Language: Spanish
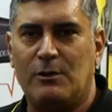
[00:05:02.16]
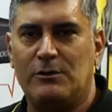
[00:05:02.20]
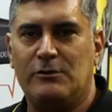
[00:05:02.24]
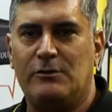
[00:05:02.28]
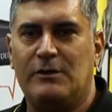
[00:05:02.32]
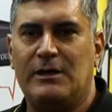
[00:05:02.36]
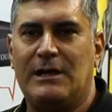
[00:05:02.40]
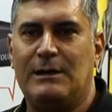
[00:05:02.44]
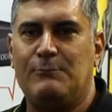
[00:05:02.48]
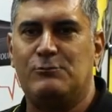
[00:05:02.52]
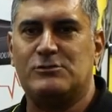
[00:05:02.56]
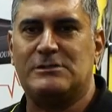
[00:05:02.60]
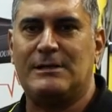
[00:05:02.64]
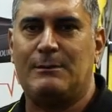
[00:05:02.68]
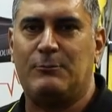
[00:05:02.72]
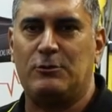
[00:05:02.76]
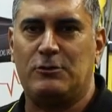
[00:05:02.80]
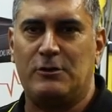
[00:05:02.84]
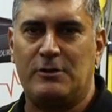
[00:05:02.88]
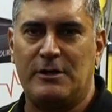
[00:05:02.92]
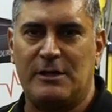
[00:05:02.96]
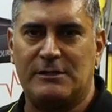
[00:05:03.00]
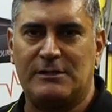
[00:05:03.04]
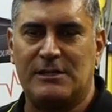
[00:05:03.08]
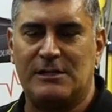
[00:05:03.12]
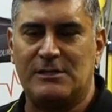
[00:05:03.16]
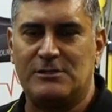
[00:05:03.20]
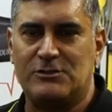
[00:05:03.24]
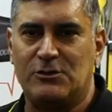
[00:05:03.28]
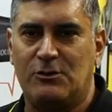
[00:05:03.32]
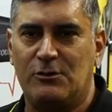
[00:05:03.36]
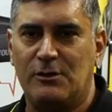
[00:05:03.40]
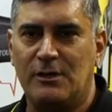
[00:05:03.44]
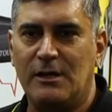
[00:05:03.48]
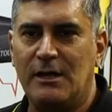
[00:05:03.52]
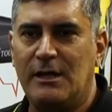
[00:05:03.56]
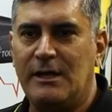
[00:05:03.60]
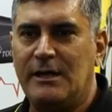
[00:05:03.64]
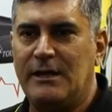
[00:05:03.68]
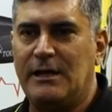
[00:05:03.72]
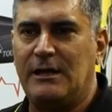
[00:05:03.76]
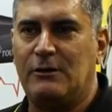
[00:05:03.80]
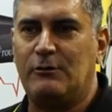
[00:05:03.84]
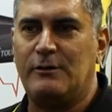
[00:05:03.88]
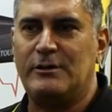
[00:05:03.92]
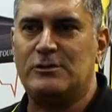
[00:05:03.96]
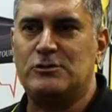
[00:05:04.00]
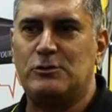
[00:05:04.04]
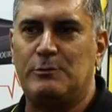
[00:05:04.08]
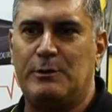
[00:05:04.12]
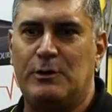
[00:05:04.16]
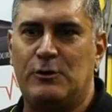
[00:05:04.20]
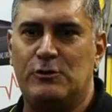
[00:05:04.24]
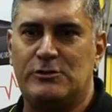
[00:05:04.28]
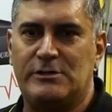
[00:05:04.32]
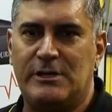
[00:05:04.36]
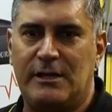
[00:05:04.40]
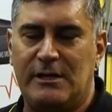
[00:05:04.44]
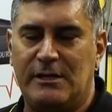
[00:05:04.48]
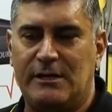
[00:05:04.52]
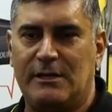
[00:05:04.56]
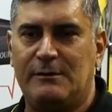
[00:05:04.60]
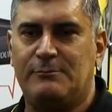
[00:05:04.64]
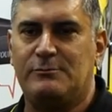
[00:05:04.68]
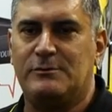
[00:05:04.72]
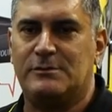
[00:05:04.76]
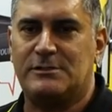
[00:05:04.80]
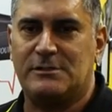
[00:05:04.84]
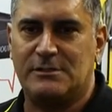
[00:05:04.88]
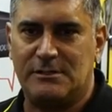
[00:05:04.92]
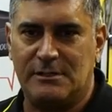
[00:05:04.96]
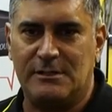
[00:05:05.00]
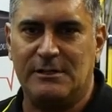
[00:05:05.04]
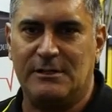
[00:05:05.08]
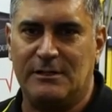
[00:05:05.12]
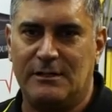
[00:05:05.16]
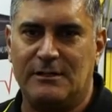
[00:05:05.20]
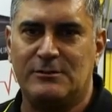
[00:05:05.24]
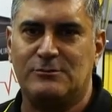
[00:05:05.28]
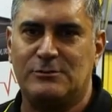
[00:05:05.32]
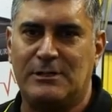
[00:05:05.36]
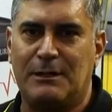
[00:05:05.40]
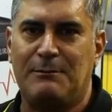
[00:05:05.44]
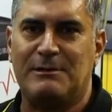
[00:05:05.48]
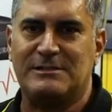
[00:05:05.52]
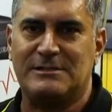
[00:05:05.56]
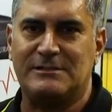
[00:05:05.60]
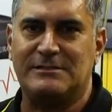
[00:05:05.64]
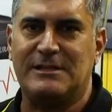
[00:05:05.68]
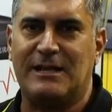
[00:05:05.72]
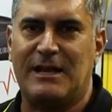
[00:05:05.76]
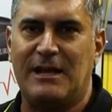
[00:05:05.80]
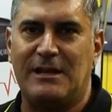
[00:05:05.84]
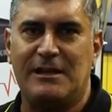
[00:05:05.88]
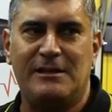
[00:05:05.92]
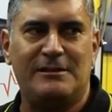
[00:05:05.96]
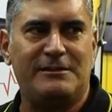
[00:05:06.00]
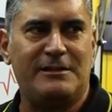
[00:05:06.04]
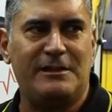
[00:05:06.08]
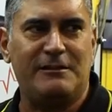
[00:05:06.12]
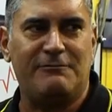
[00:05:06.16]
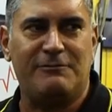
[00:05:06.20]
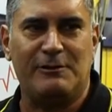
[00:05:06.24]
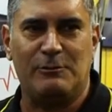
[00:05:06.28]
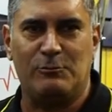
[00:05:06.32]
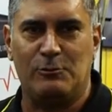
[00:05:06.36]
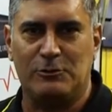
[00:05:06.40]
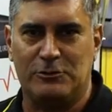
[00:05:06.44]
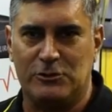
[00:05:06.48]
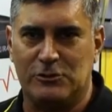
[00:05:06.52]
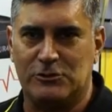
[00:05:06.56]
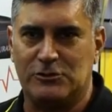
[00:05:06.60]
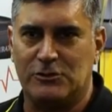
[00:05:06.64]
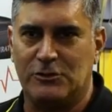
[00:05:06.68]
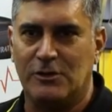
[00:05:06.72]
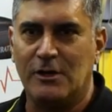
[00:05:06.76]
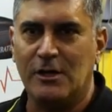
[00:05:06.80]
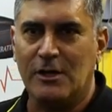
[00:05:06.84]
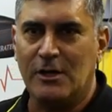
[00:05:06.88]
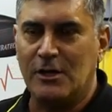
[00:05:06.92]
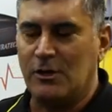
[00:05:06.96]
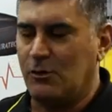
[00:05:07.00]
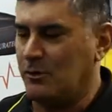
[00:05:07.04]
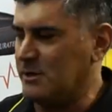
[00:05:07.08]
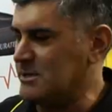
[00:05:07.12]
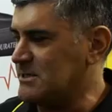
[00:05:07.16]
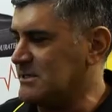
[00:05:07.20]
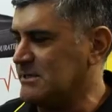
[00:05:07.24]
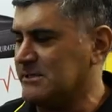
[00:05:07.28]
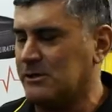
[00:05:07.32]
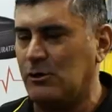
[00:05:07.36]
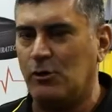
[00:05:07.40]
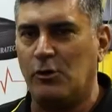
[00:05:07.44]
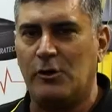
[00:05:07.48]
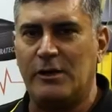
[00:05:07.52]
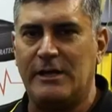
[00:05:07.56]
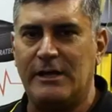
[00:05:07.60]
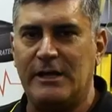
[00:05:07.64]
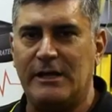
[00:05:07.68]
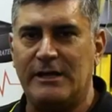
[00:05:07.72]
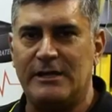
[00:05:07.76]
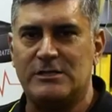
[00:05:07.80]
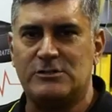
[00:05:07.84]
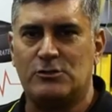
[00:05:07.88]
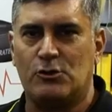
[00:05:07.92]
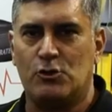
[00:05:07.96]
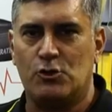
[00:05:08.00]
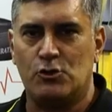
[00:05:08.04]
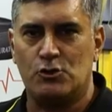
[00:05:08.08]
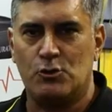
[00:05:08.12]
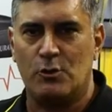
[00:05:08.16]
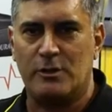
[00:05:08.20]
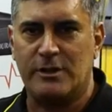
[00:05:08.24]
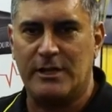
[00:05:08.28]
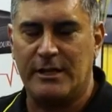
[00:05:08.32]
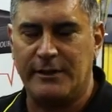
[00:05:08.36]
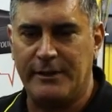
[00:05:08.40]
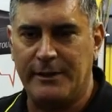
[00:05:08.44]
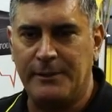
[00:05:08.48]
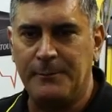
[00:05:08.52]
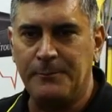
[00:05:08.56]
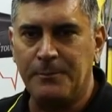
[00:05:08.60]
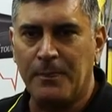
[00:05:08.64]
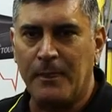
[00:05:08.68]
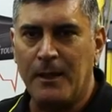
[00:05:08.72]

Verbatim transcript: cuando dejamos la motocicleta al sol y a la hora de subirnos a ella pues eh, está bastante caliente y dificultoso. Con esa tecnología esto no sucede.